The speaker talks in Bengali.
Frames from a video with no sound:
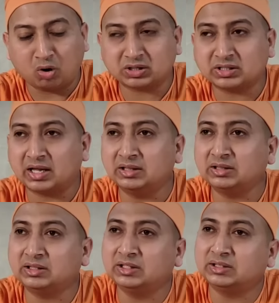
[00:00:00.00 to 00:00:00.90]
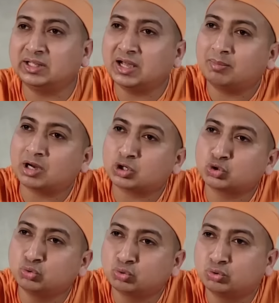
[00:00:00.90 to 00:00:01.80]
অশান্তিতে আমরা
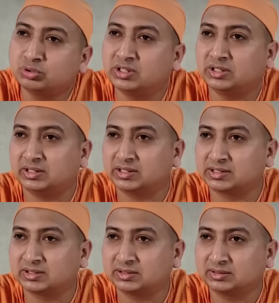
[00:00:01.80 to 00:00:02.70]
সুখ খুঁজে নিয়েছি